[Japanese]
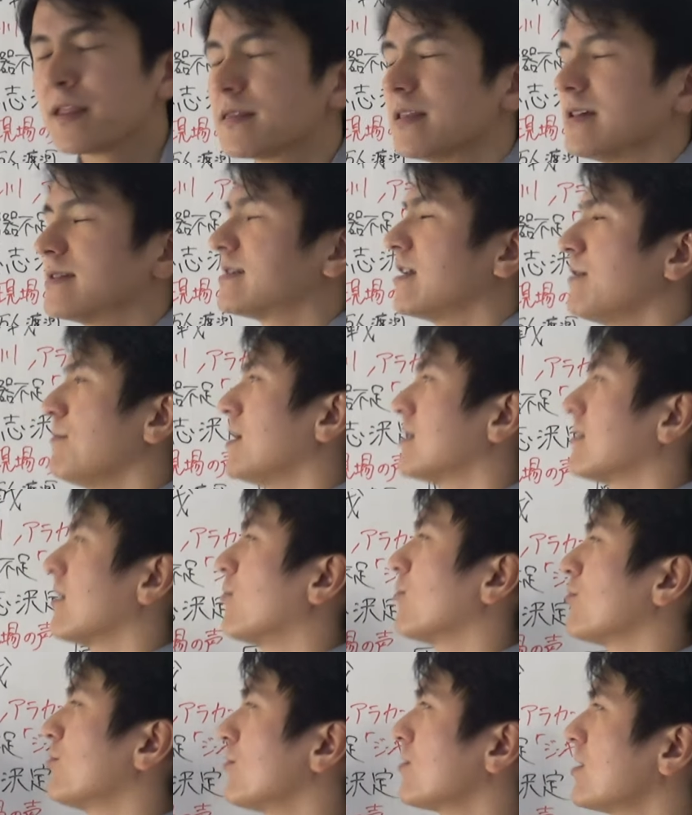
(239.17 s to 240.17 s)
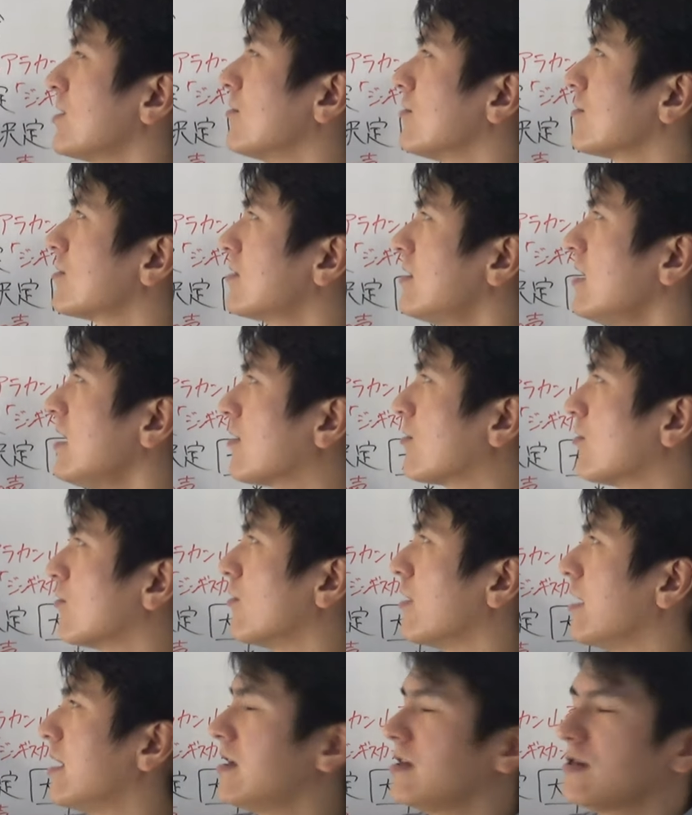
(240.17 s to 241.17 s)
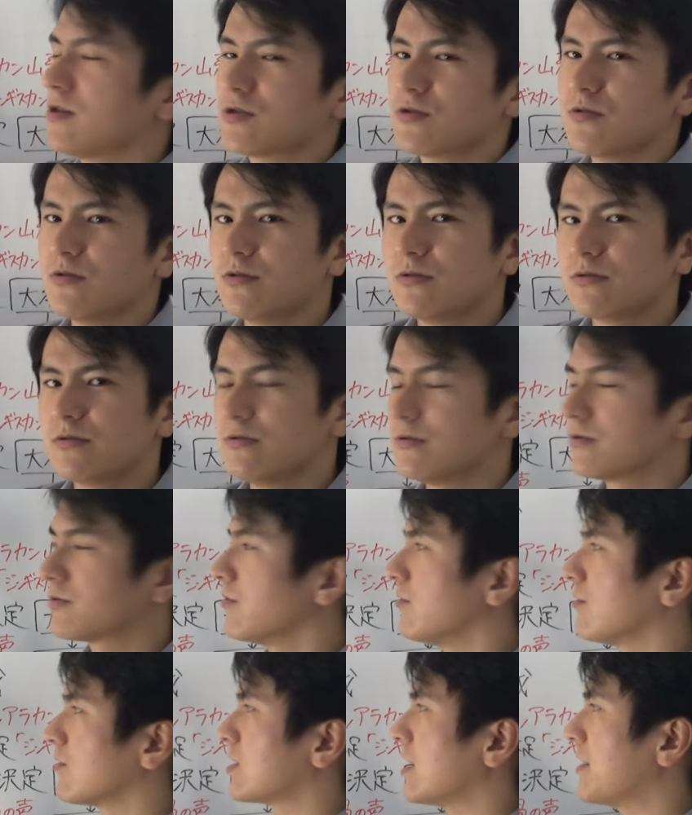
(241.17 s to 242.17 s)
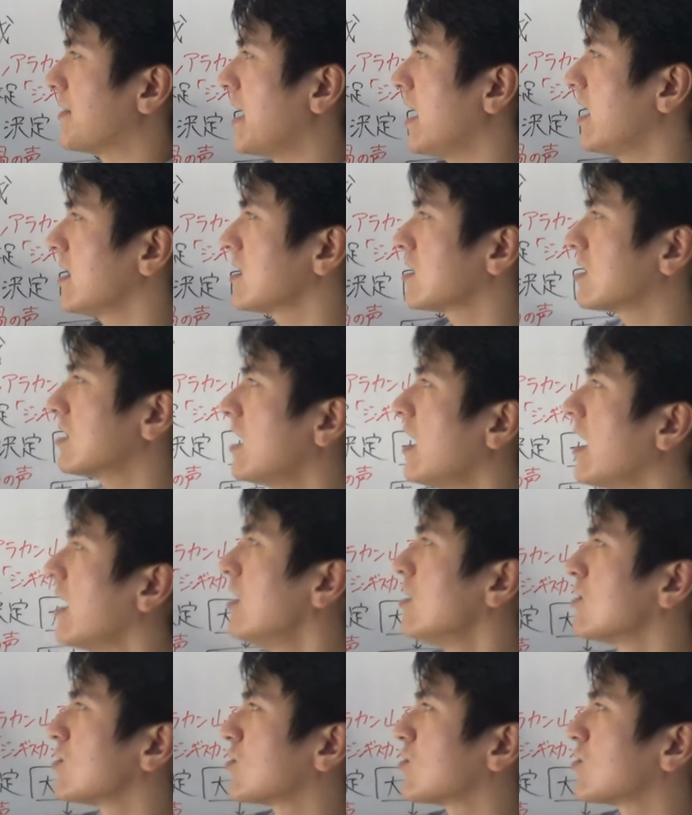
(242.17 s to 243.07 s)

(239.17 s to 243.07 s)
で攻めたことによってこの炎症ルートを遮断して